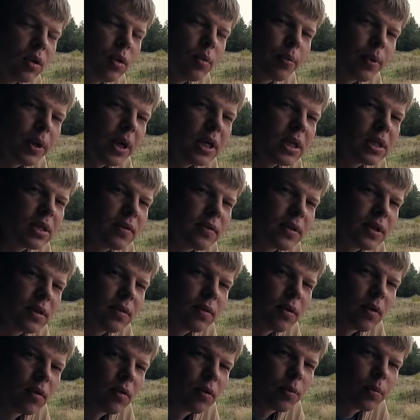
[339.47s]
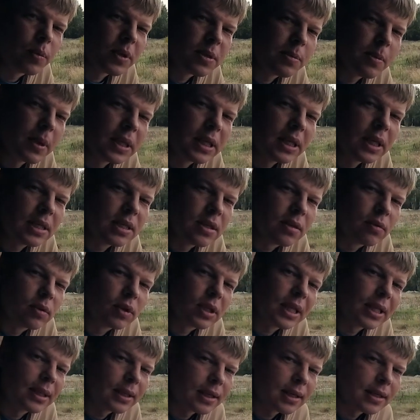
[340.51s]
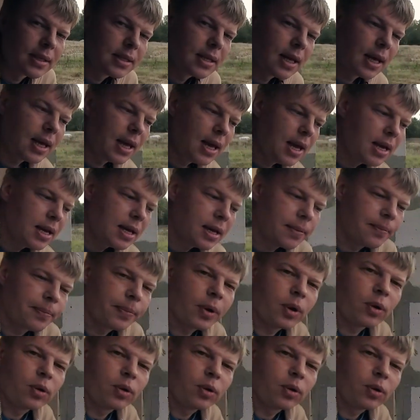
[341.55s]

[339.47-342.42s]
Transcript: но прежде всего, вы посмотрите вот это расстояние